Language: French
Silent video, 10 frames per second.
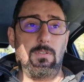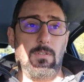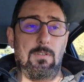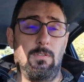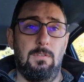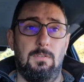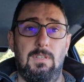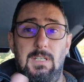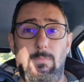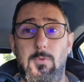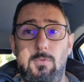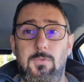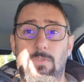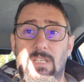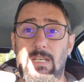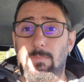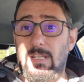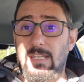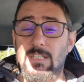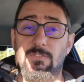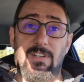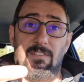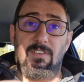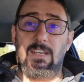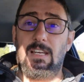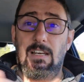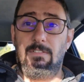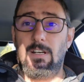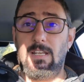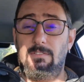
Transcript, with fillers: euh, les pneus et les plaquettes, je vais les faire avant la